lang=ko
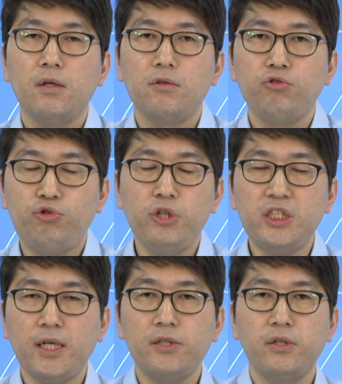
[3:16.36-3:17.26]

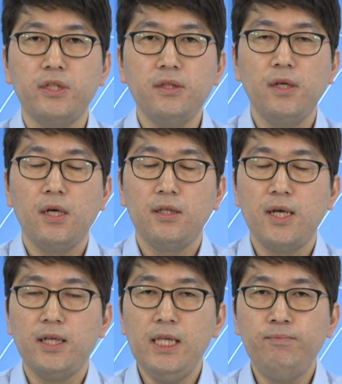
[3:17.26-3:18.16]
주식시장에서는
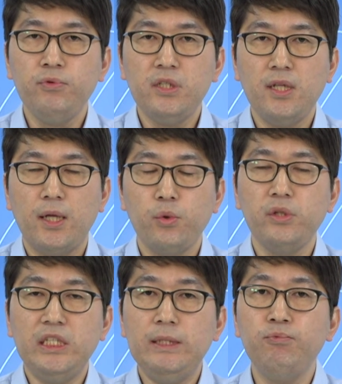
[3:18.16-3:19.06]
약 1분기나 또는
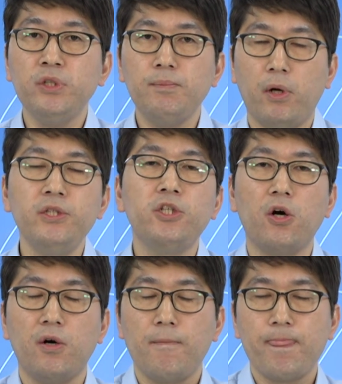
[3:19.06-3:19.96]
2분기
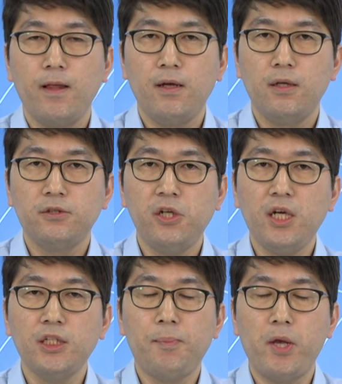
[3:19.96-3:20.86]
먼저
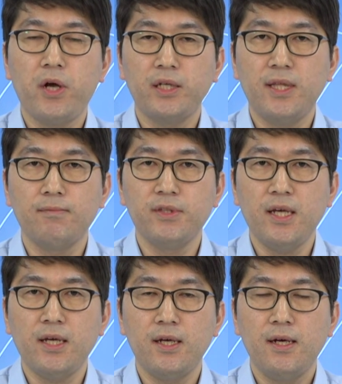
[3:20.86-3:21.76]
선행해서 반영하기
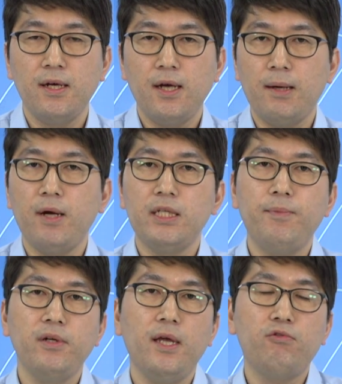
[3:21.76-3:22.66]
때문에 아마
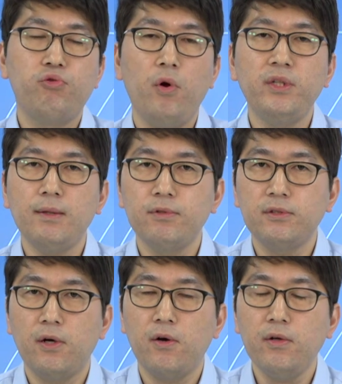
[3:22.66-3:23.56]
이번에 9월
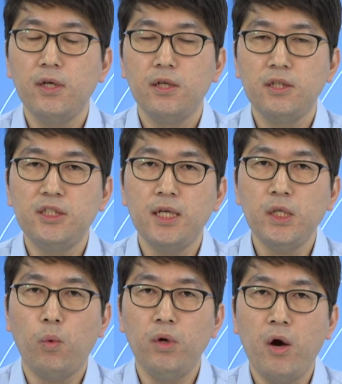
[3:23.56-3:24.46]
달부터 시장이
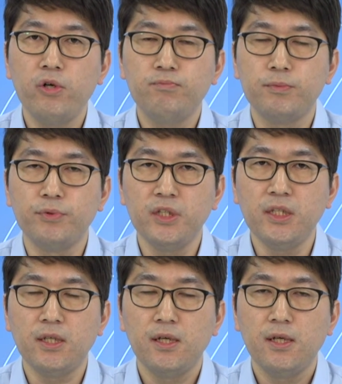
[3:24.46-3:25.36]
올라오는
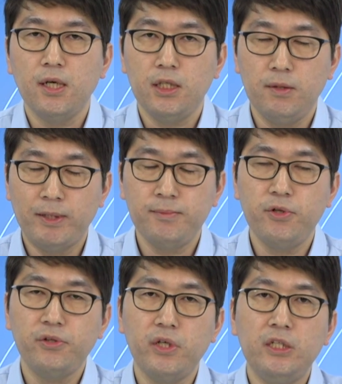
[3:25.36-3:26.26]
부분이
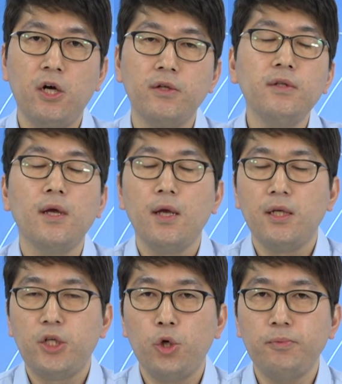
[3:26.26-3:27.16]
말씀드렸던 이런
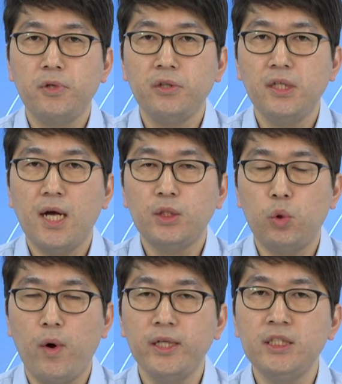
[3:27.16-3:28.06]
제조업 경기가
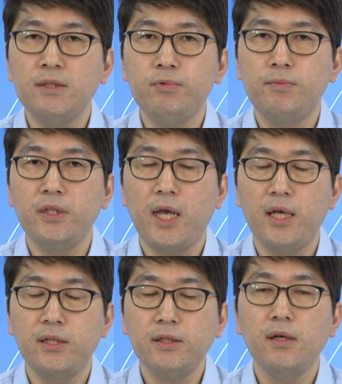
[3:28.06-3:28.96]
좋아지는 부분에
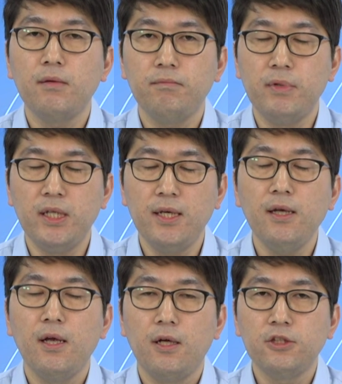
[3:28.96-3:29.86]
대한 미리
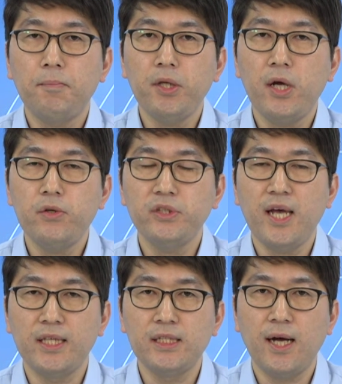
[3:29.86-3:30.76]
선반영하는 것이
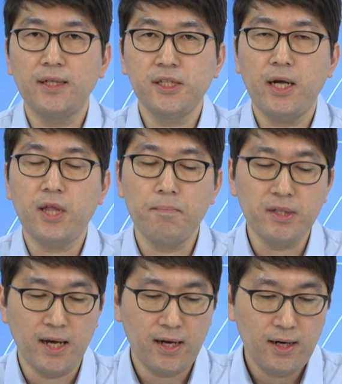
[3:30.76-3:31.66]
아닌가 생각이
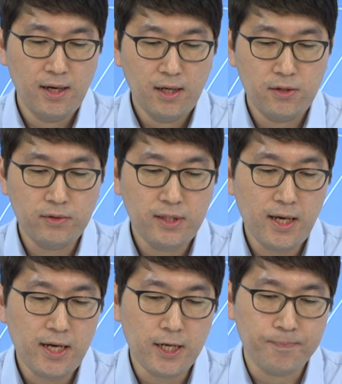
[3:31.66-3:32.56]
됩니다.
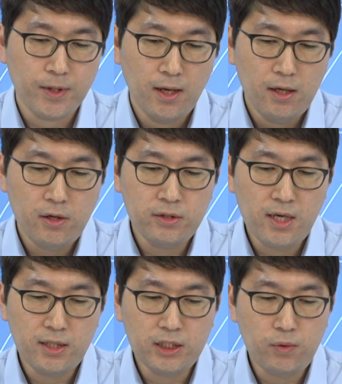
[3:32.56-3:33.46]
그렇기에
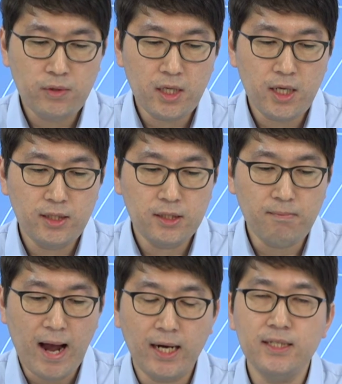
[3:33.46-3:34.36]
현재 10월 달에 있는
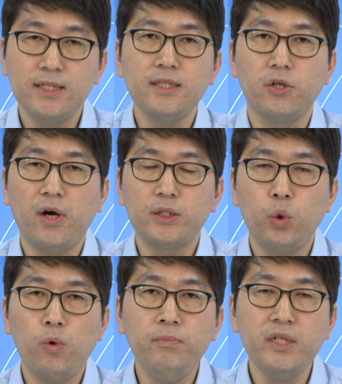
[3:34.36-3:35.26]
많은 여러 가지
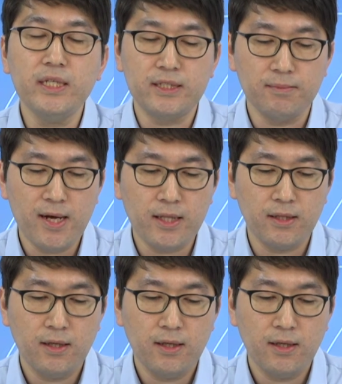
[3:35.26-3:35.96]
소음들이 있지만